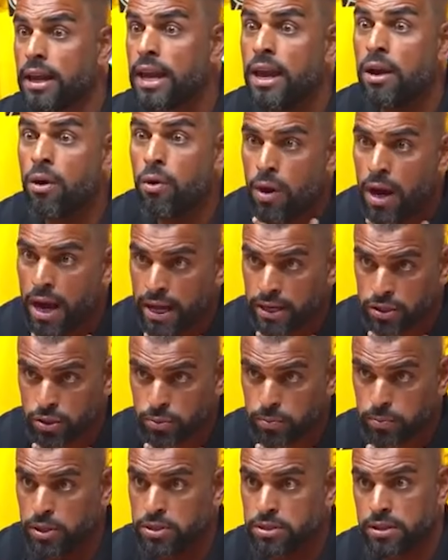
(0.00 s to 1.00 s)
Eu
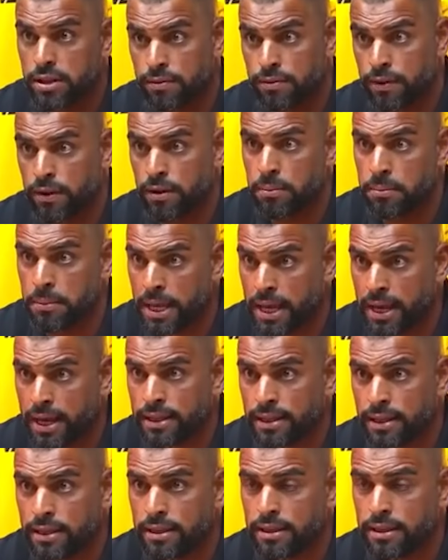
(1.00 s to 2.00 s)
acho, posso estar falando
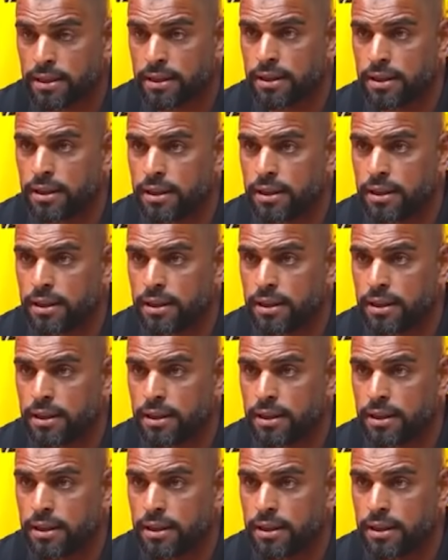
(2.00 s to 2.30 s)
merda aqui,